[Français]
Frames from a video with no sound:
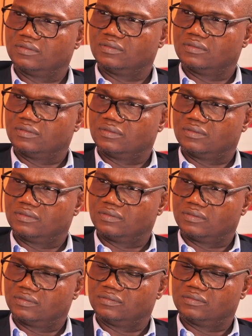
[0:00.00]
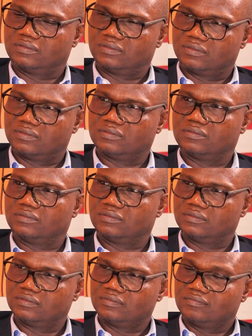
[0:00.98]
de bon sens. Et
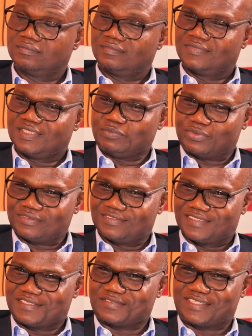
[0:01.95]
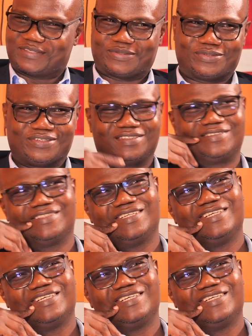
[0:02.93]
toi? Bon, c'est vrai que